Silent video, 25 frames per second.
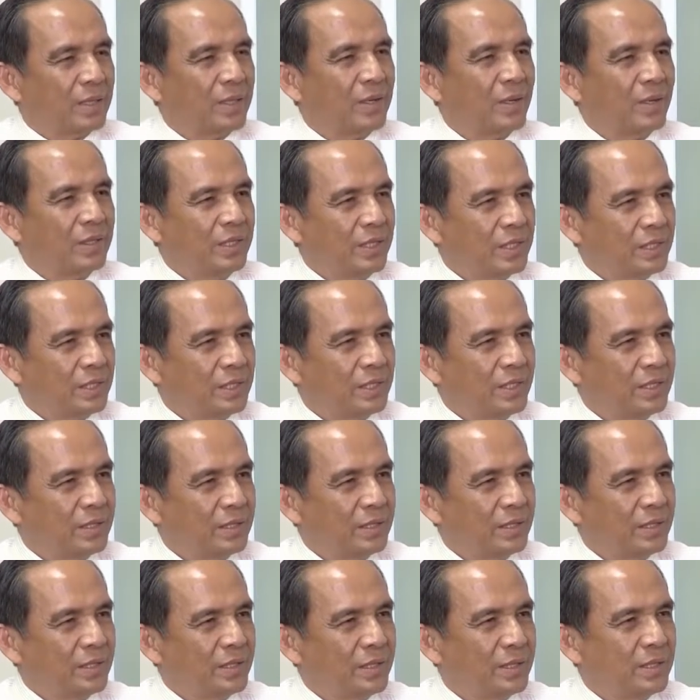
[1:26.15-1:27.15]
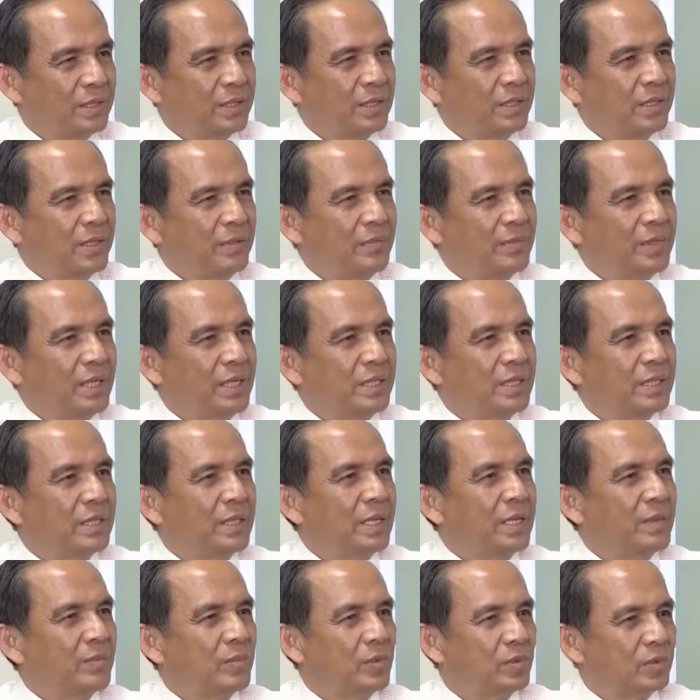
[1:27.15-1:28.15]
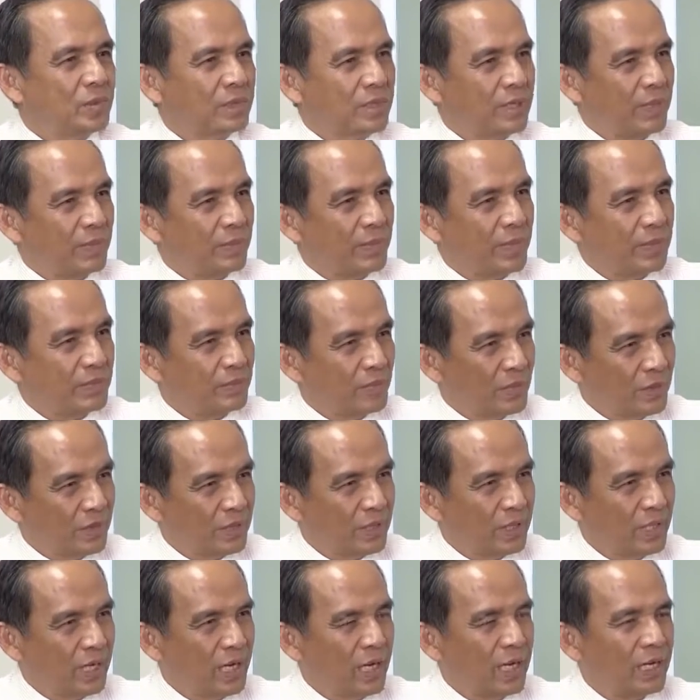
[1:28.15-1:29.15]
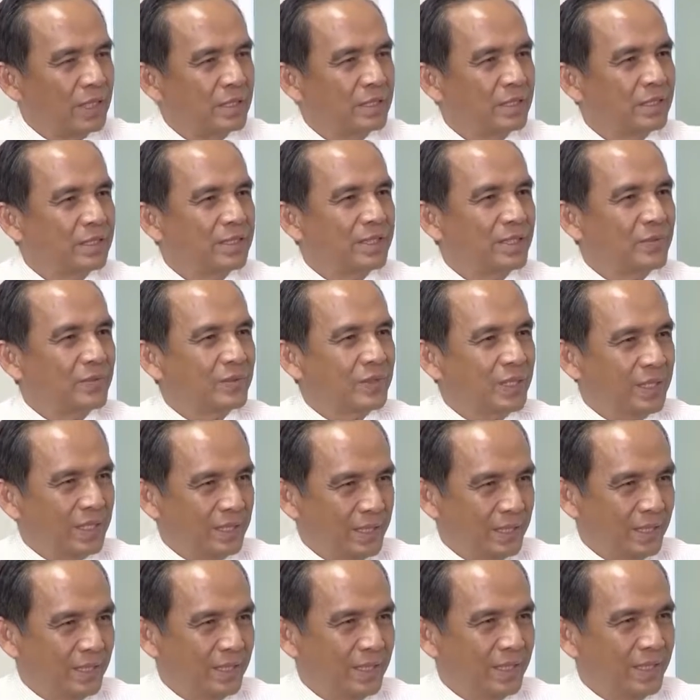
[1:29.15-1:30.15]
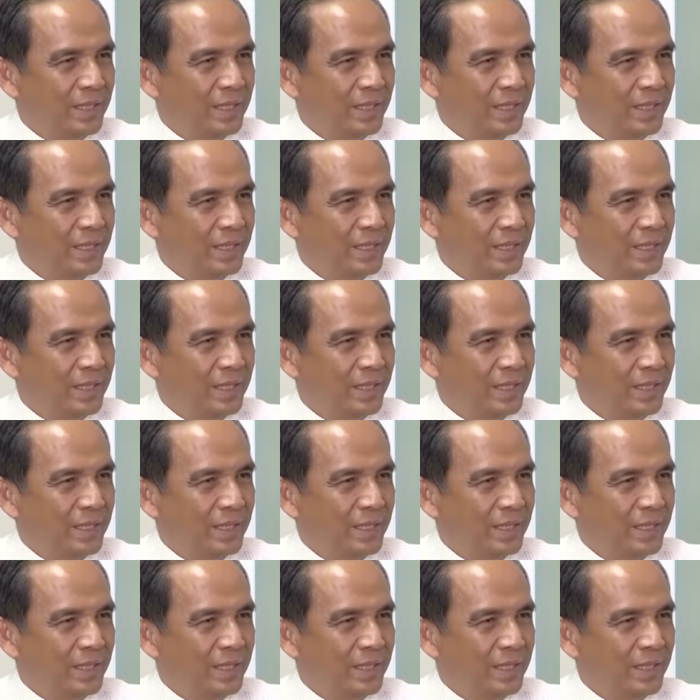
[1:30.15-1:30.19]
có diện tích chiếm đất là một trăm mét vuông ở đường Đồng Khởi